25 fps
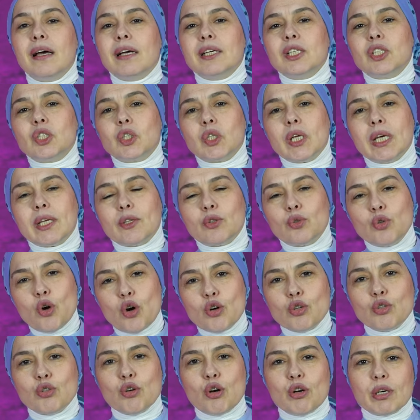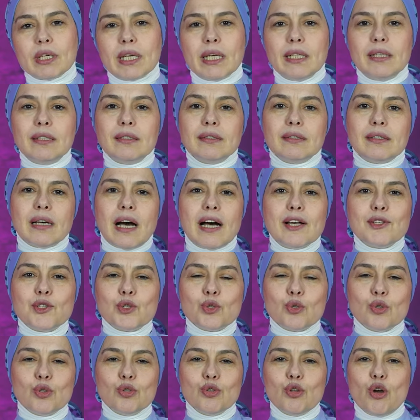işte doktor gelir
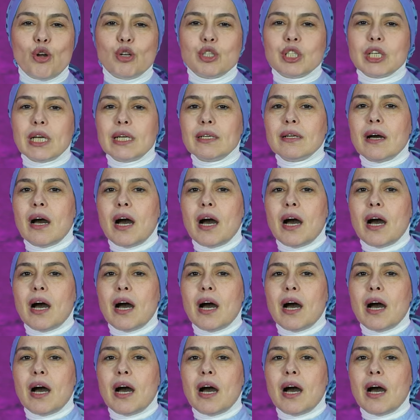tansiyonunu ölçer,